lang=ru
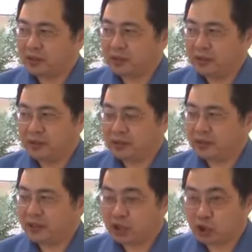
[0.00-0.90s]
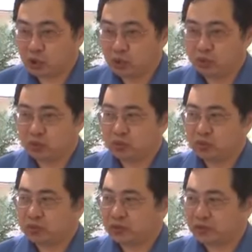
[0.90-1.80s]
И я жду
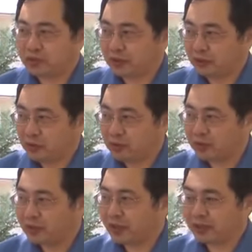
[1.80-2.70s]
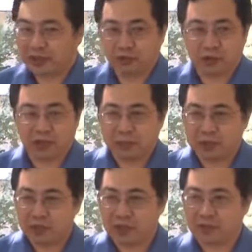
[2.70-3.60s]
того момента, когда все-таки
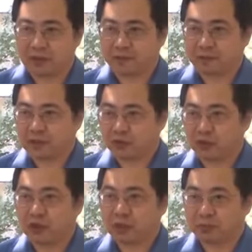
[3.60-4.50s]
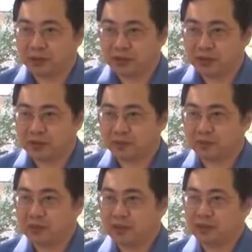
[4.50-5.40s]
общественность все-таки сплотится
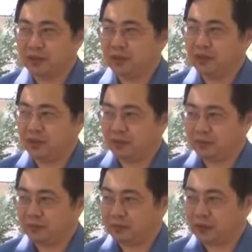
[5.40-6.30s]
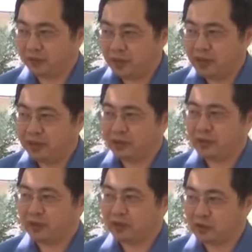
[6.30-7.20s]
и нормально
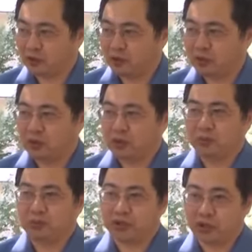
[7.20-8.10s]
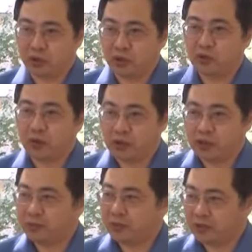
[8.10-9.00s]
организует принародное
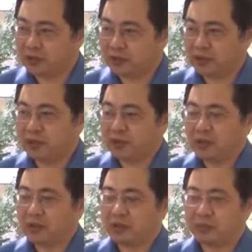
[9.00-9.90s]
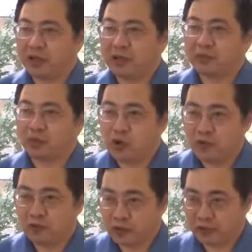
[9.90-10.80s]
увольнение президента с избранием
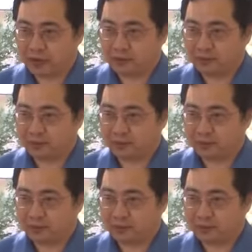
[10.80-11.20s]
новой власти.